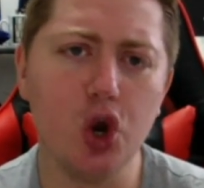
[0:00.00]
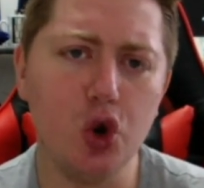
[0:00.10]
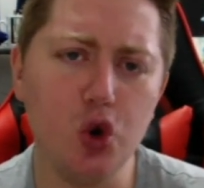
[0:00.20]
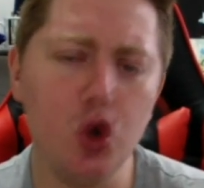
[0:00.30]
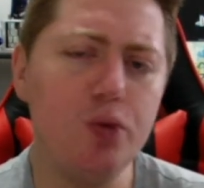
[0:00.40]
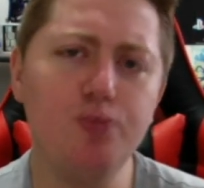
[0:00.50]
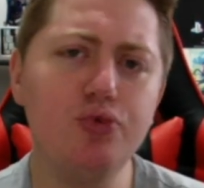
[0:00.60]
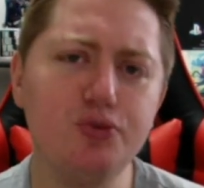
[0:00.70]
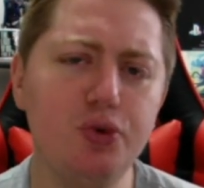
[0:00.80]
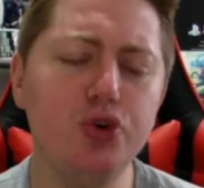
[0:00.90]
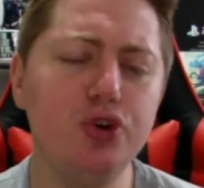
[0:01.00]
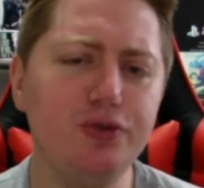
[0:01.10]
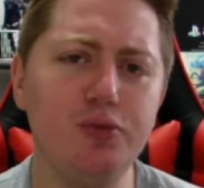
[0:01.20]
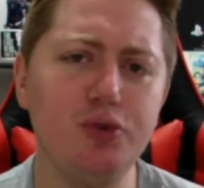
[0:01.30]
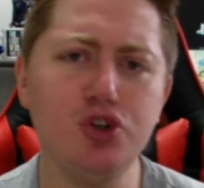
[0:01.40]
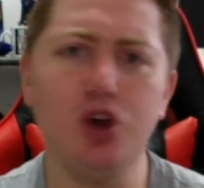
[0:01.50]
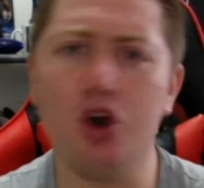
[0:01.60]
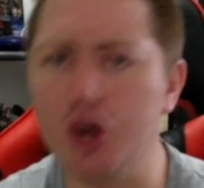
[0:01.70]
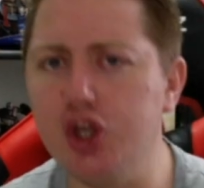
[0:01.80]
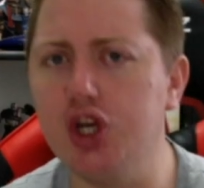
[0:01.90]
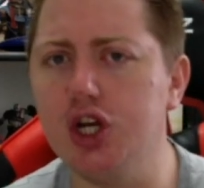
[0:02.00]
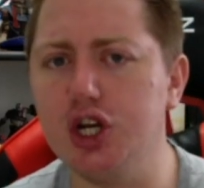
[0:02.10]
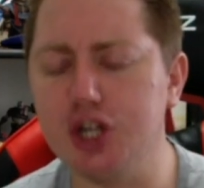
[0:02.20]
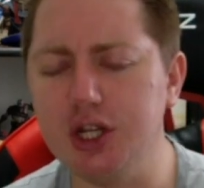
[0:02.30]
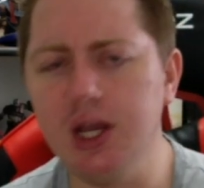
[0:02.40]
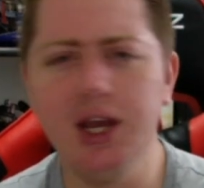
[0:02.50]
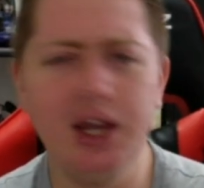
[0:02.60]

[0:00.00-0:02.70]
le pouce bleu qui fait plaisir et qui aide la chaîne.